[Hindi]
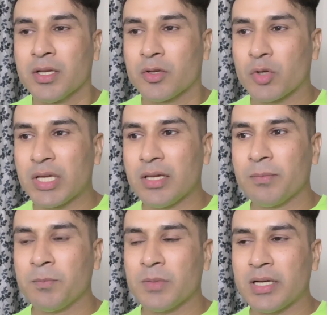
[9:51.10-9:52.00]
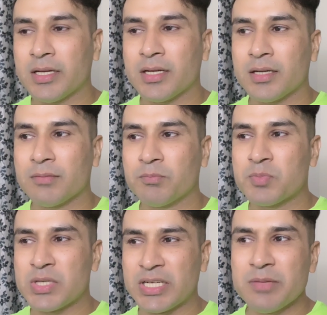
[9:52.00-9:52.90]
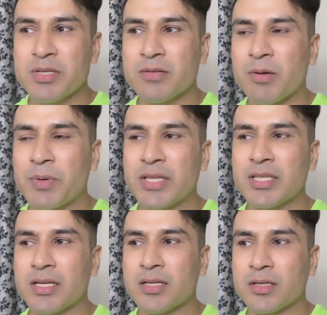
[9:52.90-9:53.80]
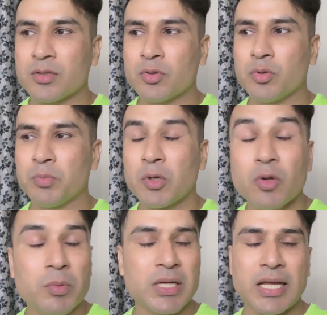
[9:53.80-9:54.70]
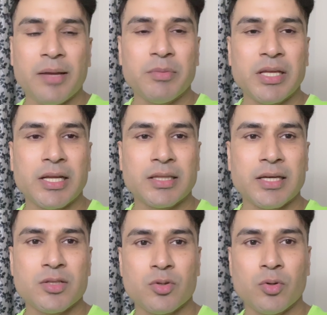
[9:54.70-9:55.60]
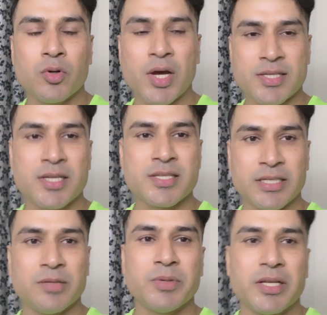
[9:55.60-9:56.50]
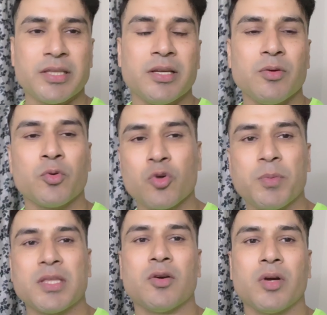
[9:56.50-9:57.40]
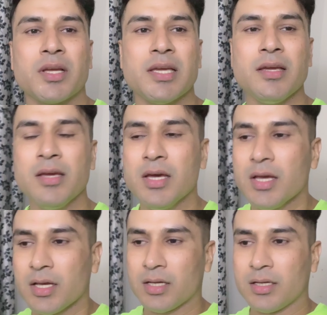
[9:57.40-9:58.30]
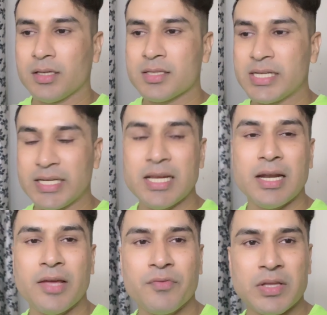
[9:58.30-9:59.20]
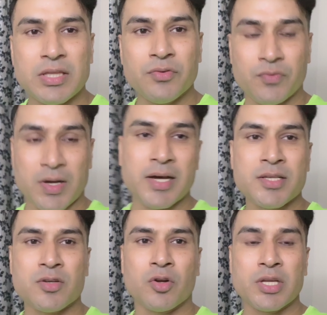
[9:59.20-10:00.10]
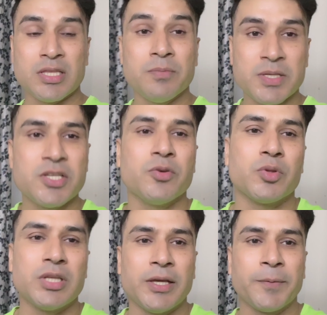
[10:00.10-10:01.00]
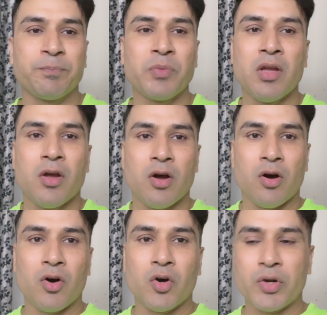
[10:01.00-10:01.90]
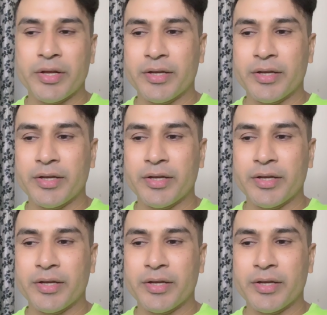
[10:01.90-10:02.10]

क्योंकि आ, सिटी में जब आप रहते हैं ना तो बिल्कुल भी टाइम नहीं रहता है जो लोग खासकर सिटी में रहते हैं उनको पता होगा कि आ, सिटी की लाइफ कितनी फास्ट और कितनी बिज़ी होती है और